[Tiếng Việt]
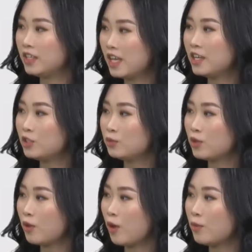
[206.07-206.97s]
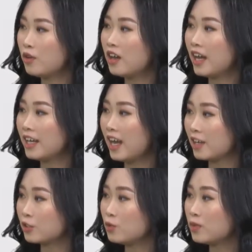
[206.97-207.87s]
vì thế nên chúng tôi có một lượng khách
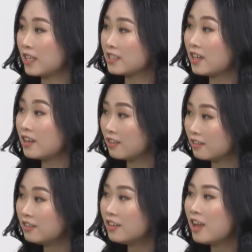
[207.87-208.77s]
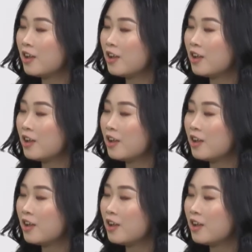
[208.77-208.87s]
hàng trung thành rất là lớn